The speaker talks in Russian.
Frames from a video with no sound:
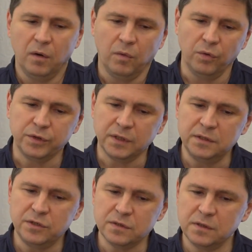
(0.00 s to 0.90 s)
О
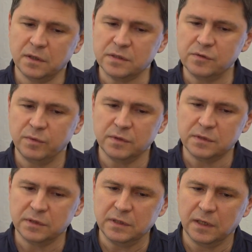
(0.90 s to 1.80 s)
тактических
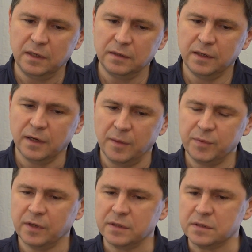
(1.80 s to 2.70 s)
особенностях тех или иных
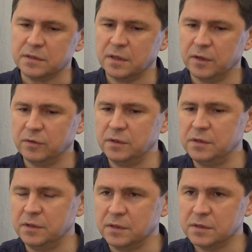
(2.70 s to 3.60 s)
операций знают
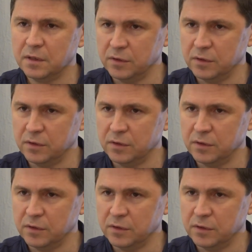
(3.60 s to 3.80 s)
единицы,